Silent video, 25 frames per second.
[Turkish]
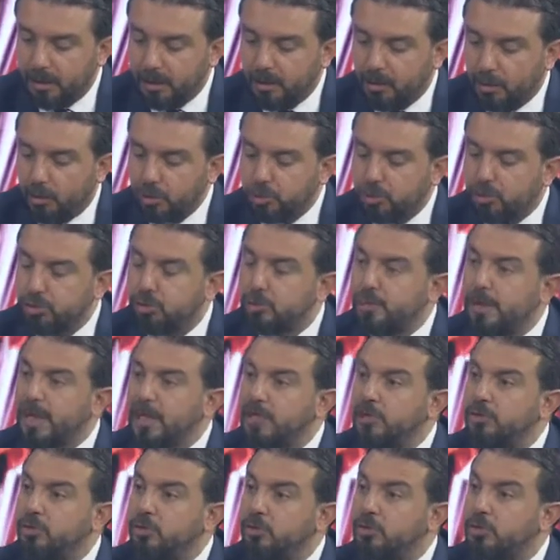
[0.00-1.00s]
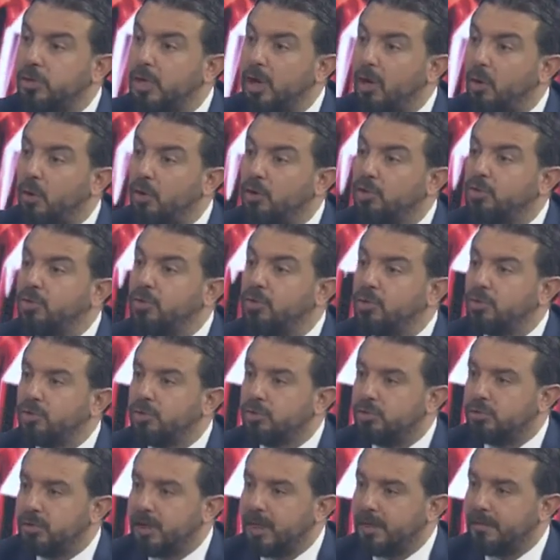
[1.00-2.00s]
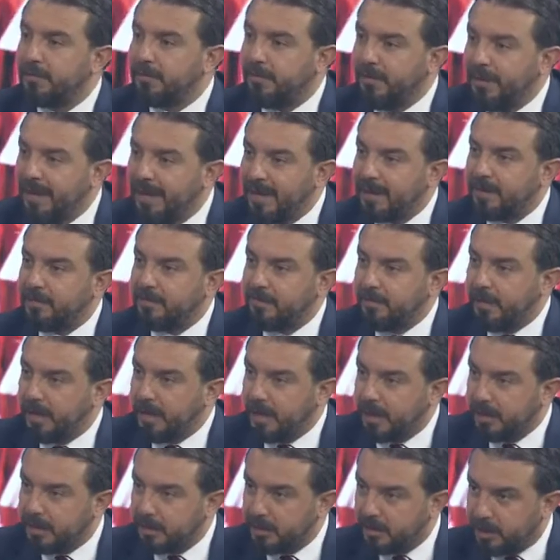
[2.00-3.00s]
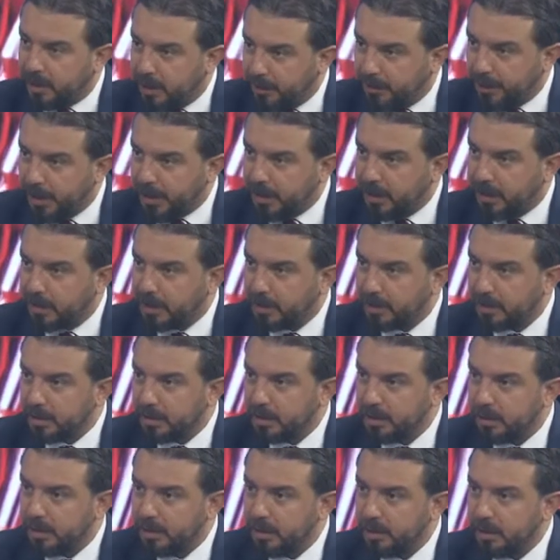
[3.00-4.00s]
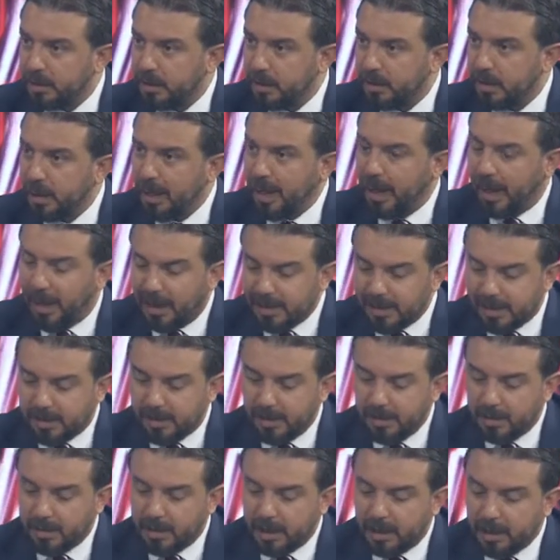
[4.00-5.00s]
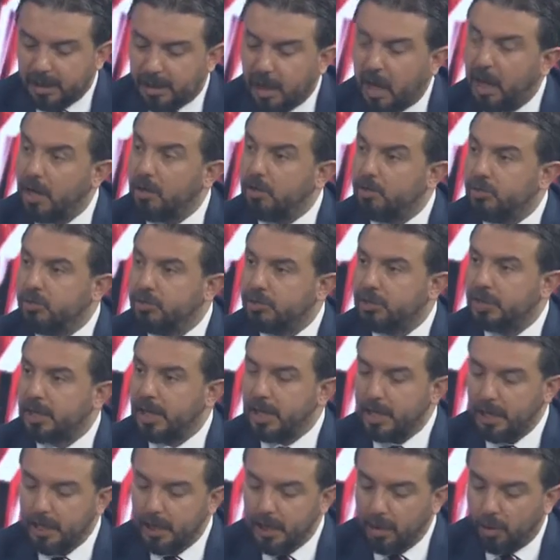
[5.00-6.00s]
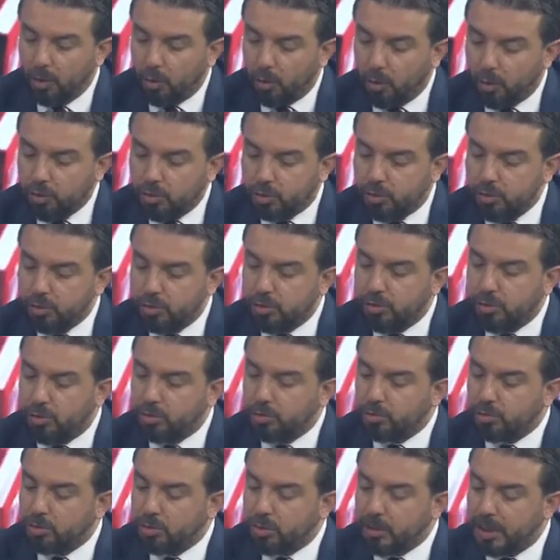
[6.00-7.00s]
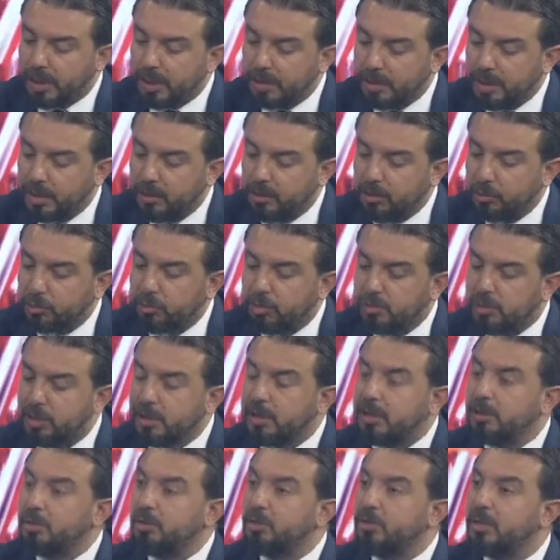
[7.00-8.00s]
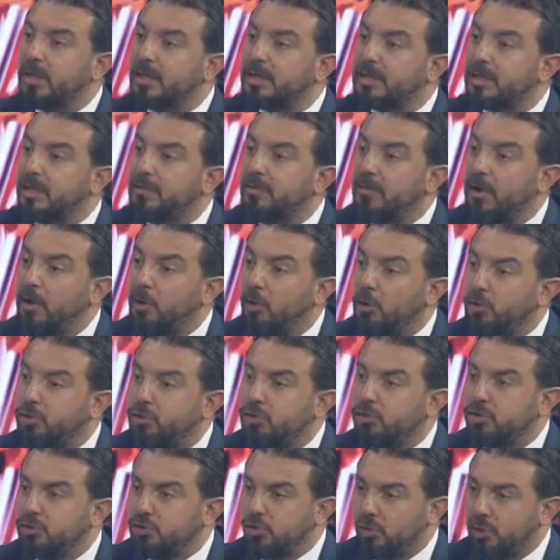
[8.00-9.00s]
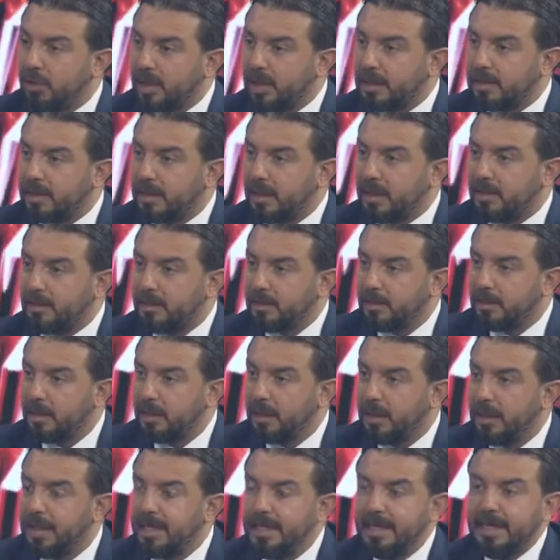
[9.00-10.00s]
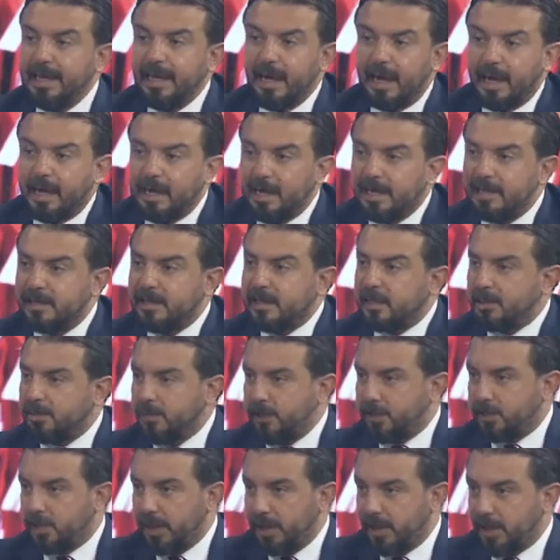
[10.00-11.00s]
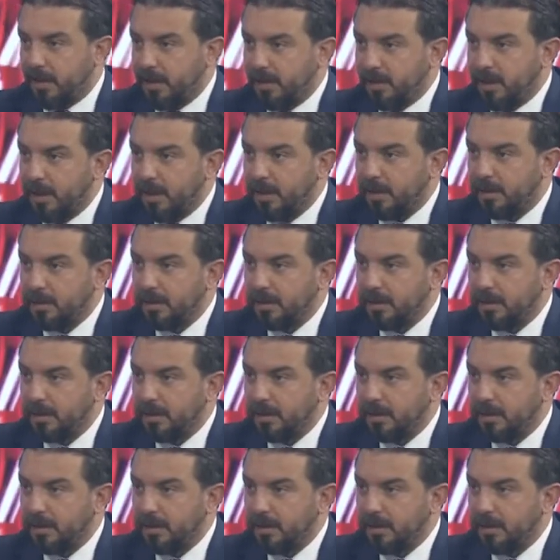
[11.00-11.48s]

35.19'dan fiyat veren tipik aslında daha önce 34 dolardan, 32 dolardan ve 30 dolardan ihalesiz bir şekilde